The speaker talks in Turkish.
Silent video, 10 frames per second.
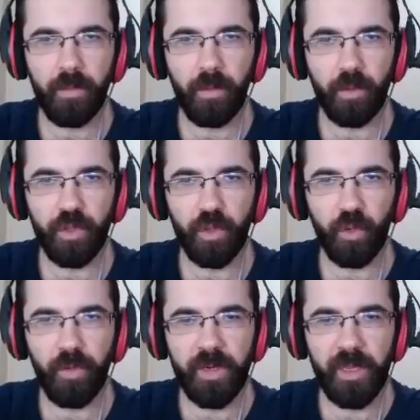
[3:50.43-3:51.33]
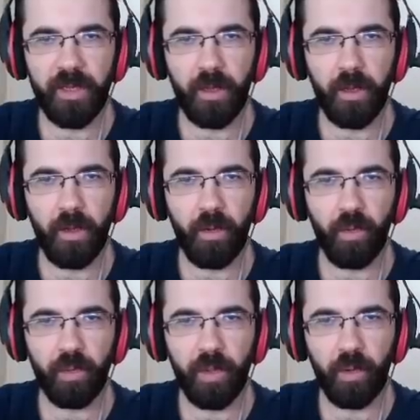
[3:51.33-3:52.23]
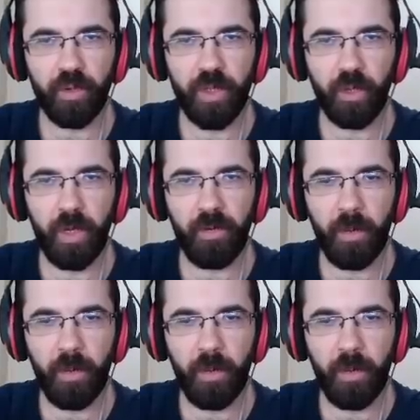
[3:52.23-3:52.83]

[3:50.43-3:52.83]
Oksijen oyu verdiler de. Onlar oksijen görevini